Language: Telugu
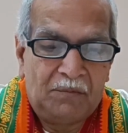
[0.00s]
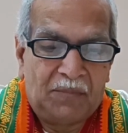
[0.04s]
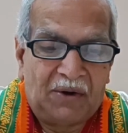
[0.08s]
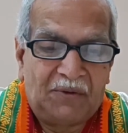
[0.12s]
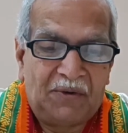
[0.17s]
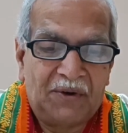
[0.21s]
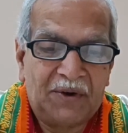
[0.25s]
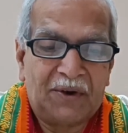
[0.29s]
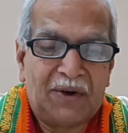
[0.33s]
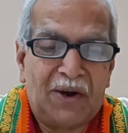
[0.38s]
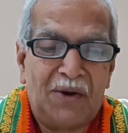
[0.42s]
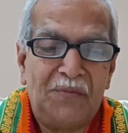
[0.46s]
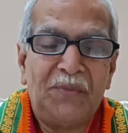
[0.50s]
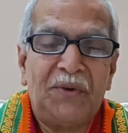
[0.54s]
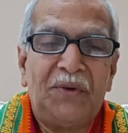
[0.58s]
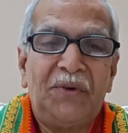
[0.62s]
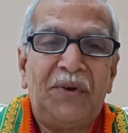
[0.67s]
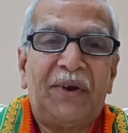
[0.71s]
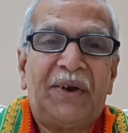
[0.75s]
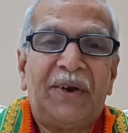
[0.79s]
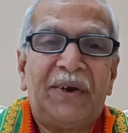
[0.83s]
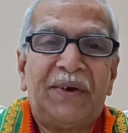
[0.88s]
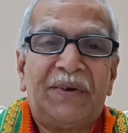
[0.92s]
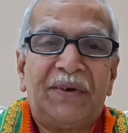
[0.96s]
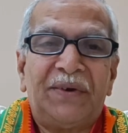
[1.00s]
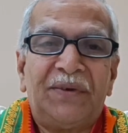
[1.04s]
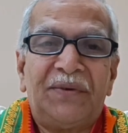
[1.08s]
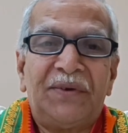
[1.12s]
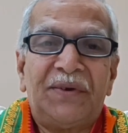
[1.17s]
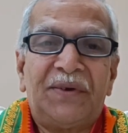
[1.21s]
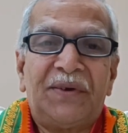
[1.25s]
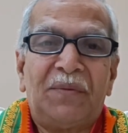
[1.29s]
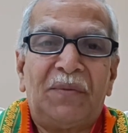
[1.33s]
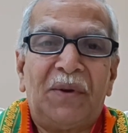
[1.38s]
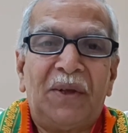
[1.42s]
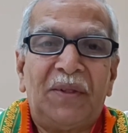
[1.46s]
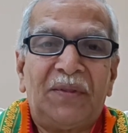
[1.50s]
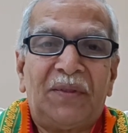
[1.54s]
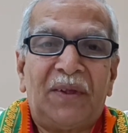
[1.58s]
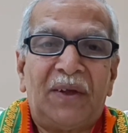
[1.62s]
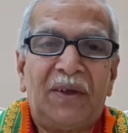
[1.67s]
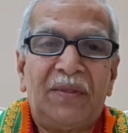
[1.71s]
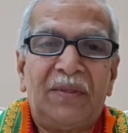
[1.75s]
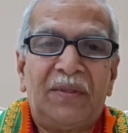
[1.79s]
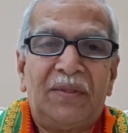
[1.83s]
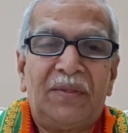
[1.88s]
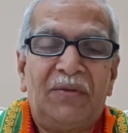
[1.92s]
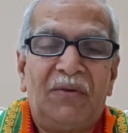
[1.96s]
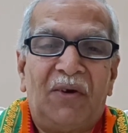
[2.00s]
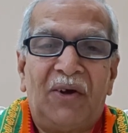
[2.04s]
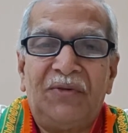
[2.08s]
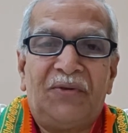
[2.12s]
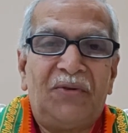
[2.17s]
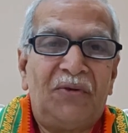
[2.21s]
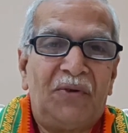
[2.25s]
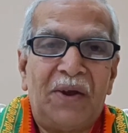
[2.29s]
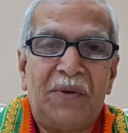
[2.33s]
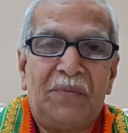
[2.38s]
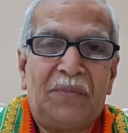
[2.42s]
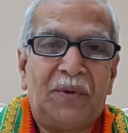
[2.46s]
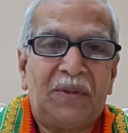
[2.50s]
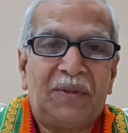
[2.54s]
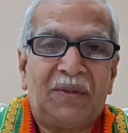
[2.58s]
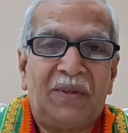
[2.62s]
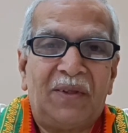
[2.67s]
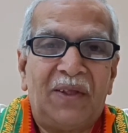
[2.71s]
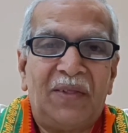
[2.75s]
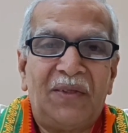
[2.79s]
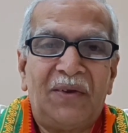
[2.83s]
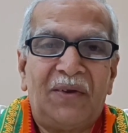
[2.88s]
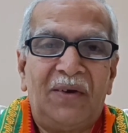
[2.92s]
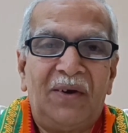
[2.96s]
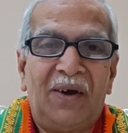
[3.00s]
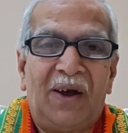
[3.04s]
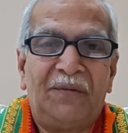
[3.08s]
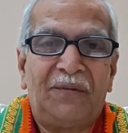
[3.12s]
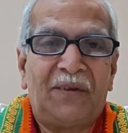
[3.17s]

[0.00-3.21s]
పవర్ కమ్యూనికేషన్ సిస్టమ్ అంతా ధ్వంసమైపోతుంది ఎందుకు